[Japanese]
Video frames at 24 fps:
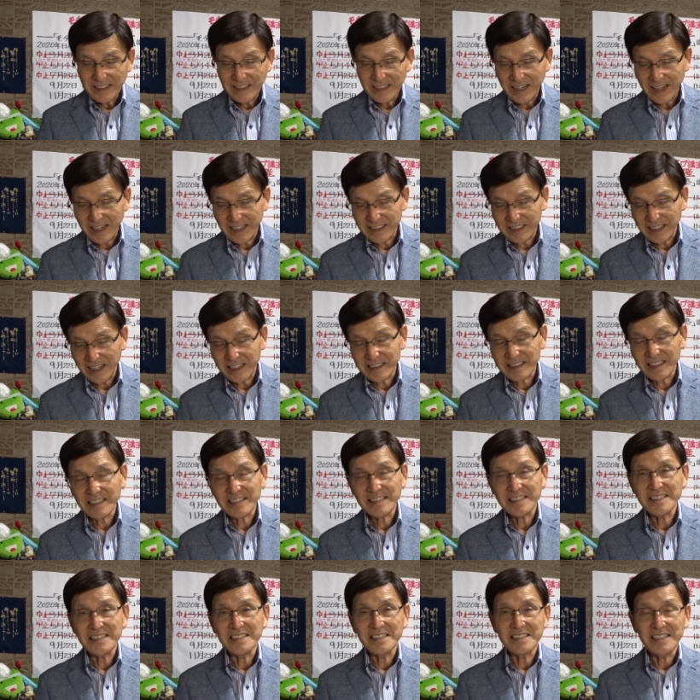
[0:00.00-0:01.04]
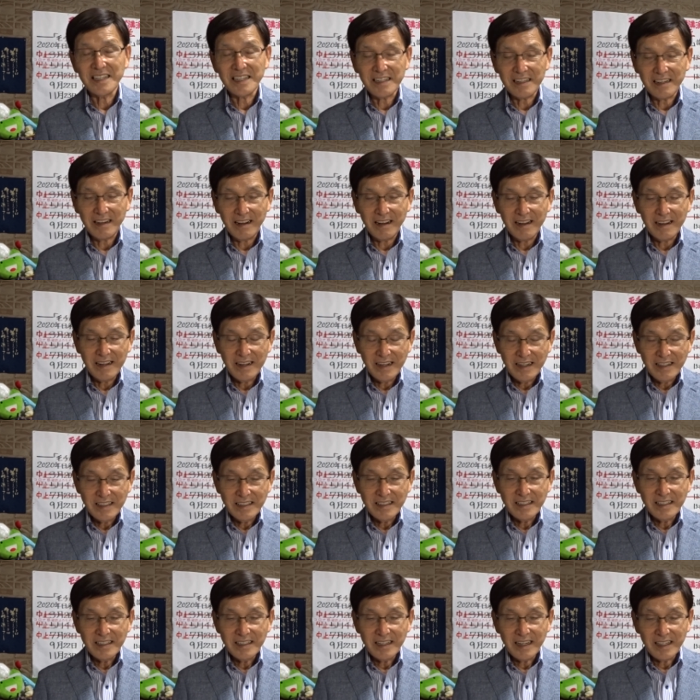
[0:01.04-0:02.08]
開けた形になんか
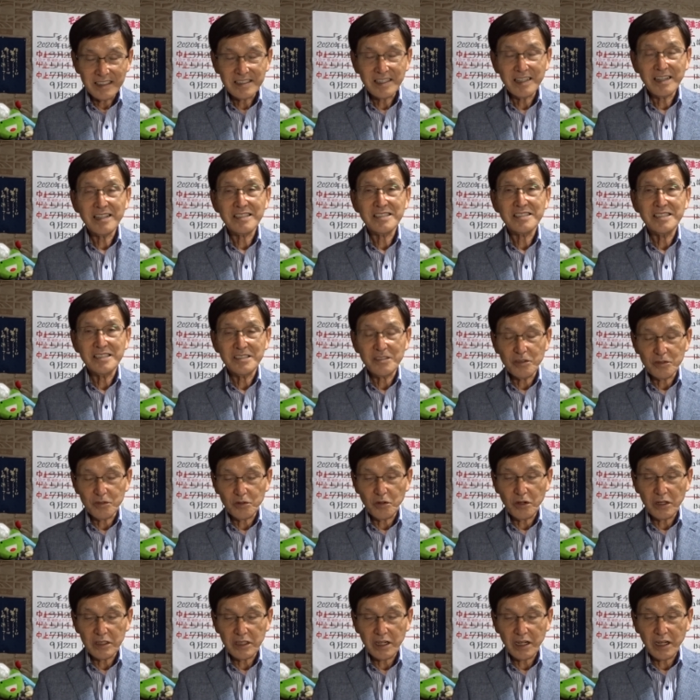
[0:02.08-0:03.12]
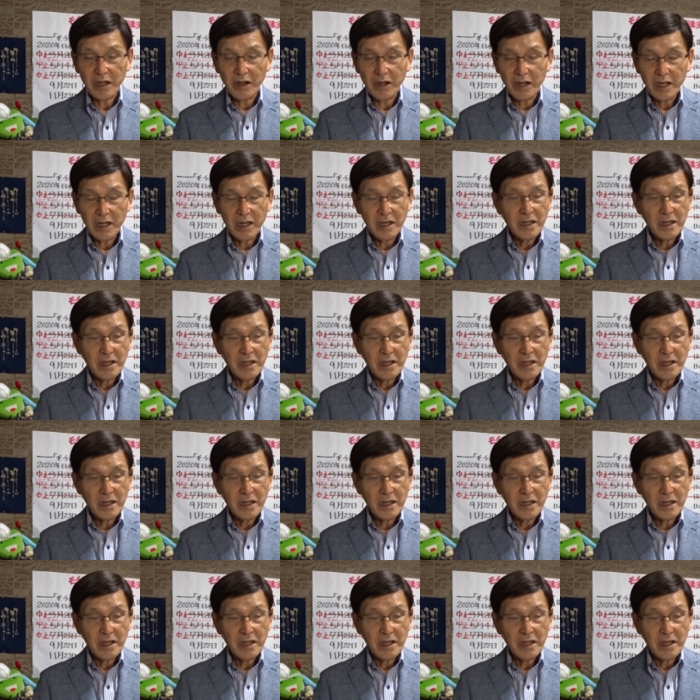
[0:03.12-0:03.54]
新しいことがなんか、